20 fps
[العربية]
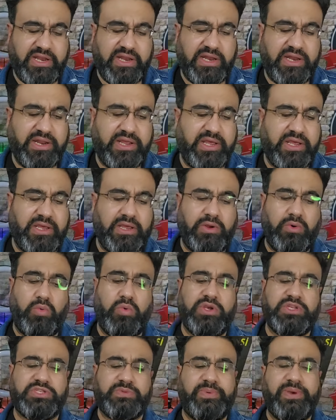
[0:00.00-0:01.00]

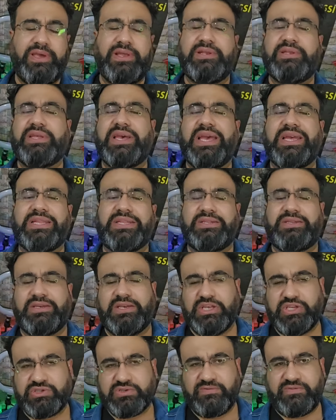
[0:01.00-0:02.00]
الوسبة انتهت
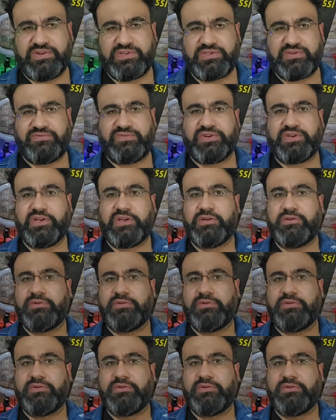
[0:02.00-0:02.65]
صفر صفر